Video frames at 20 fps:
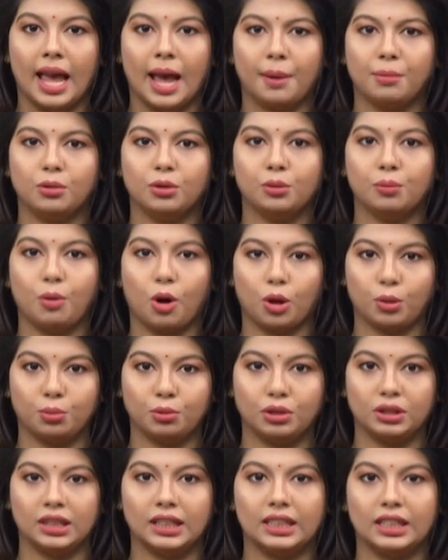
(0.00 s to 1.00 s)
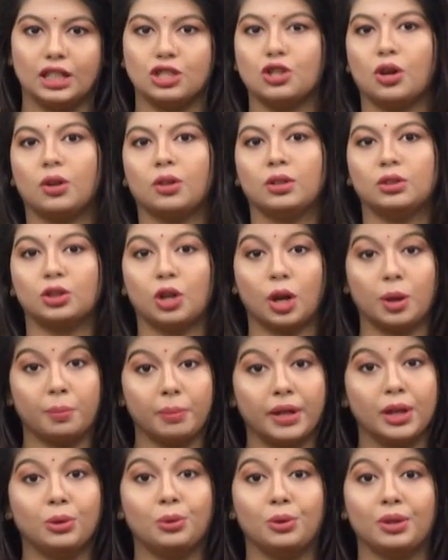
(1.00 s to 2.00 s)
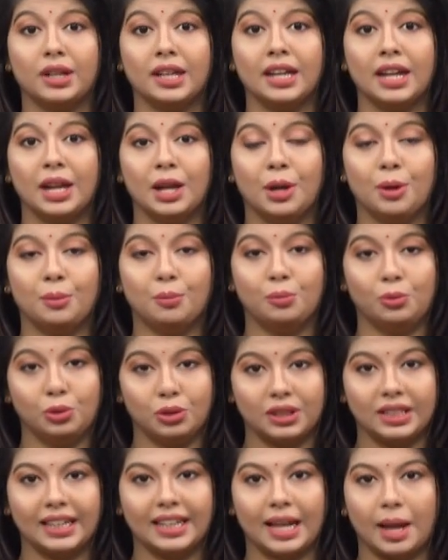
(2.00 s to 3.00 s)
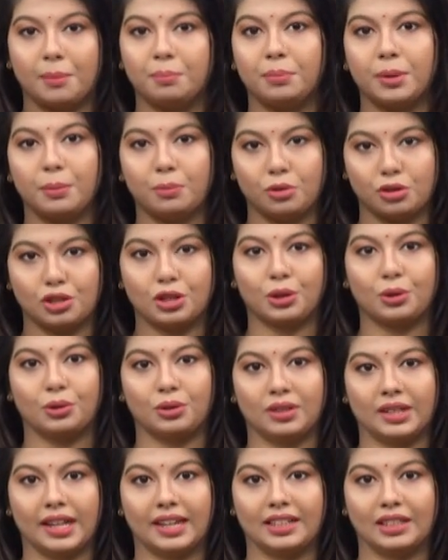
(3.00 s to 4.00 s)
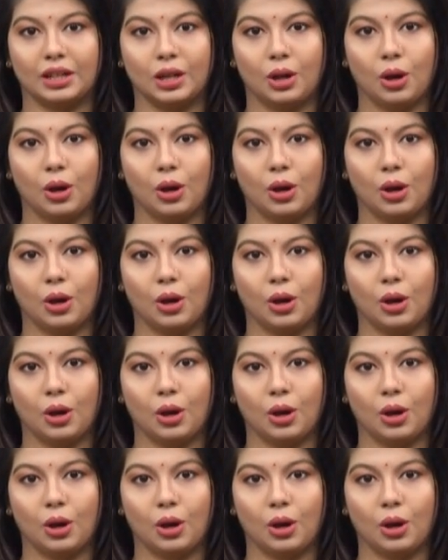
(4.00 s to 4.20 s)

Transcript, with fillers: এবং পরবর্তীতে জলপাইগুড়ির মূর্তি ক্যাম্পে প্রশিক্ষণ নেন